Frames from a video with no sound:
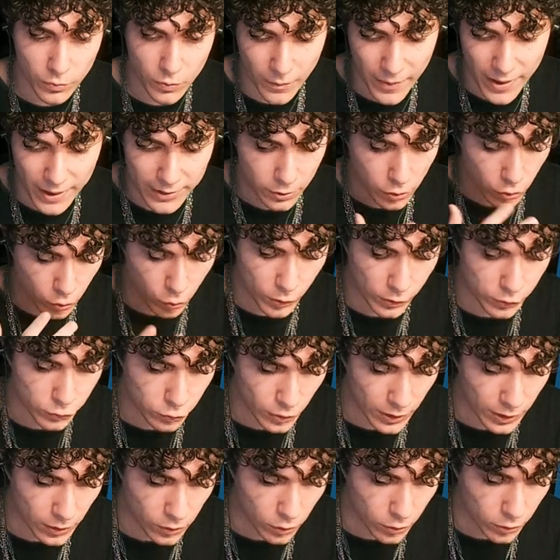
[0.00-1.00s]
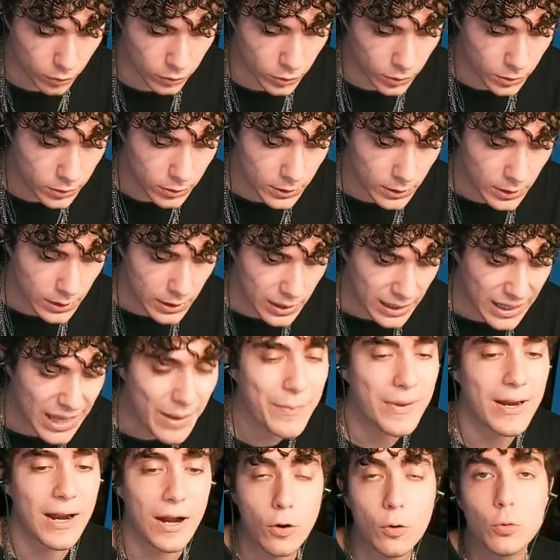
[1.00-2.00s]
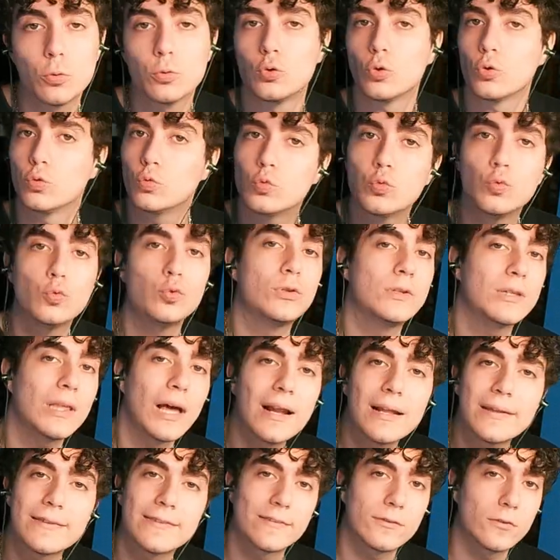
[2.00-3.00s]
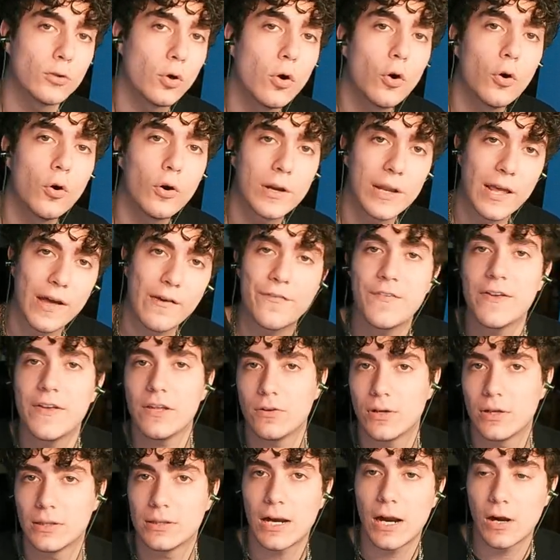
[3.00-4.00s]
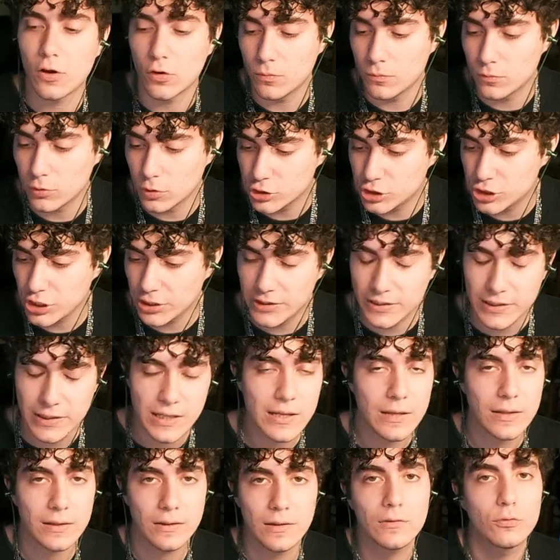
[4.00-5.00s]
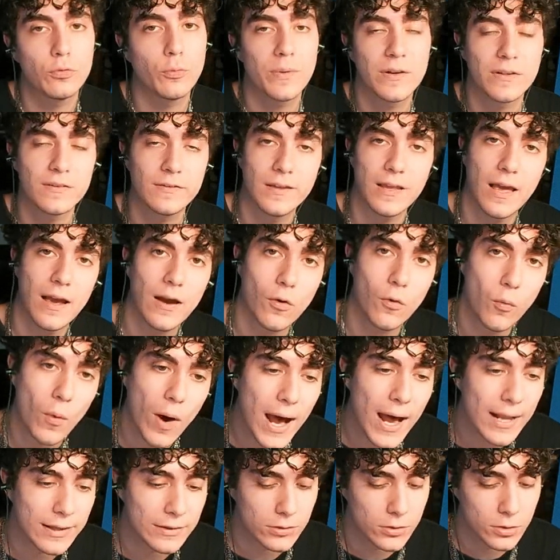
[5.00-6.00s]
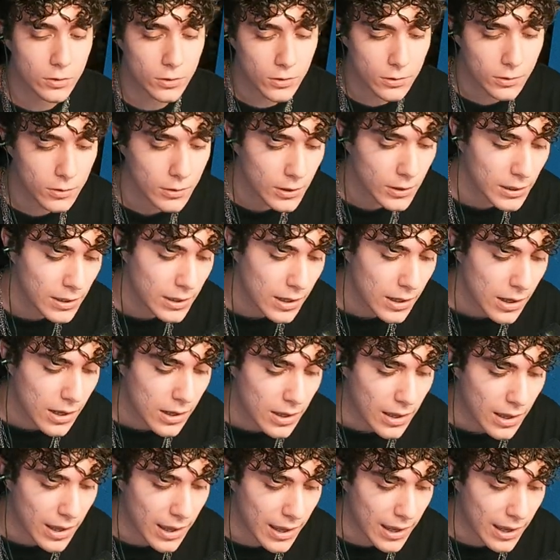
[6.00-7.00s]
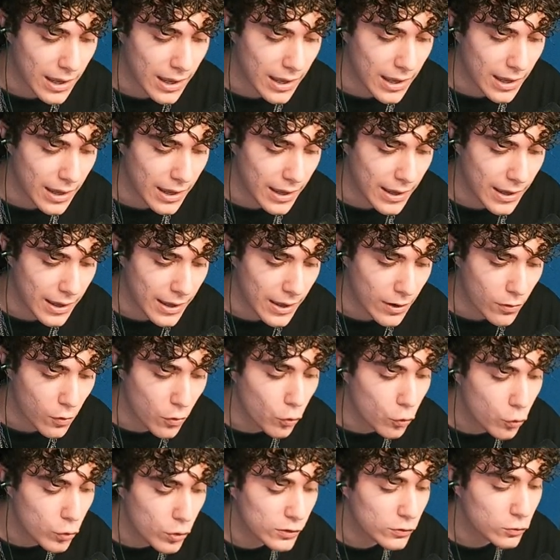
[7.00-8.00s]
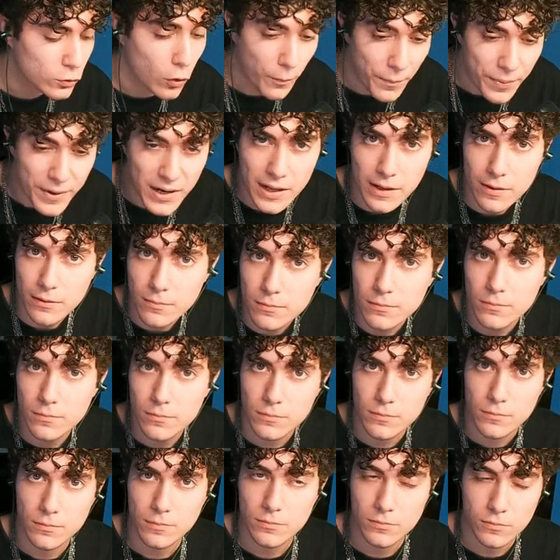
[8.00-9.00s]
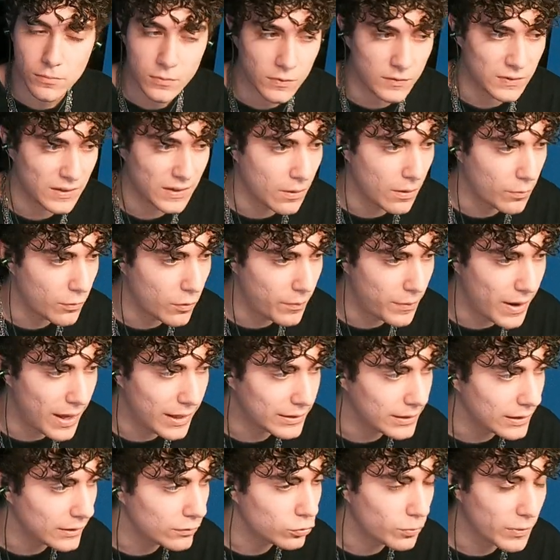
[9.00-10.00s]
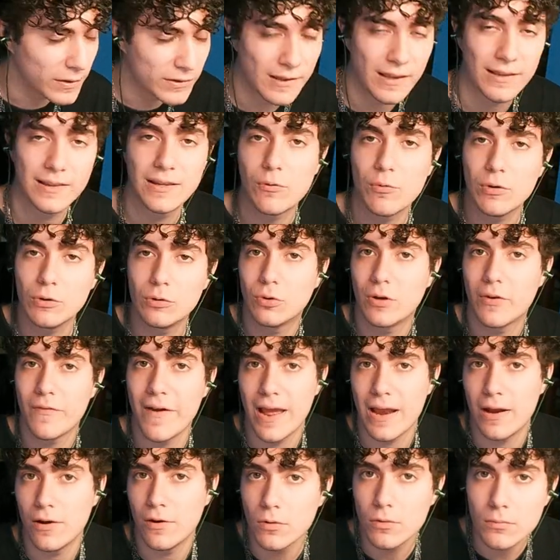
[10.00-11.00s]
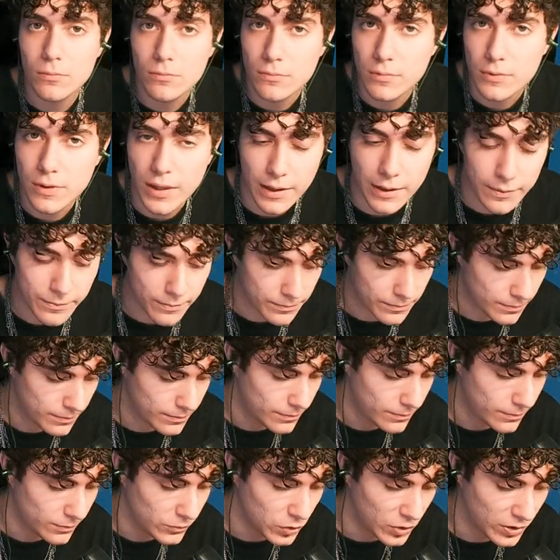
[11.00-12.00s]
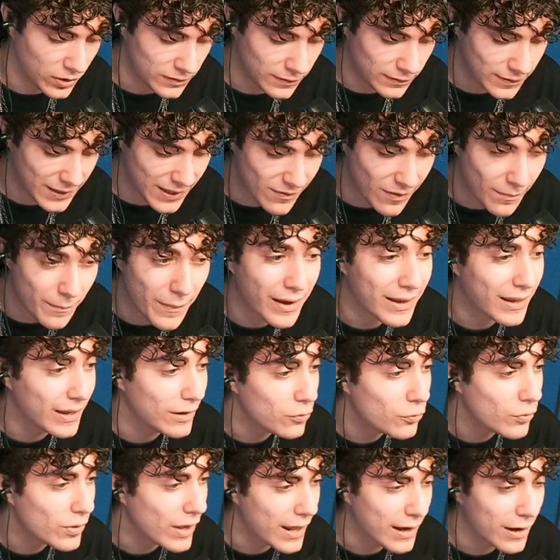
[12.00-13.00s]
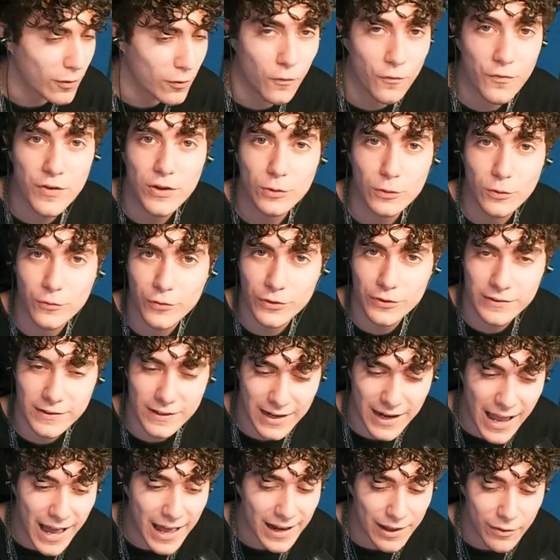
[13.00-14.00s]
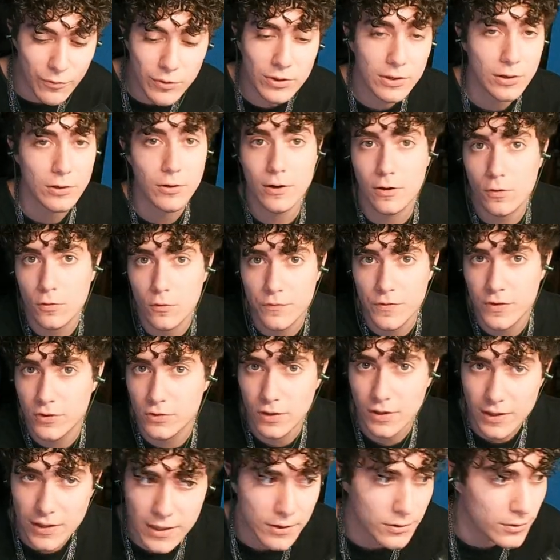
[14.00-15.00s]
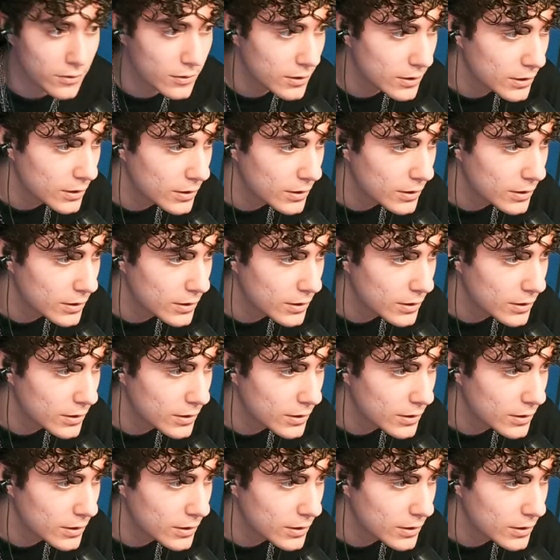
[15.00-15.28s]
mio padre ho questo ricordo, che mi raccontò tutta la storia fino a Dragon Ball GT di Super Saiyan 4, con cui scoprì, insieme a mio padre, di Super Saiyan di quinto livello, che non esisteva, ma che lui era convinto fosse reale, quindi lo ero convinto anch'io,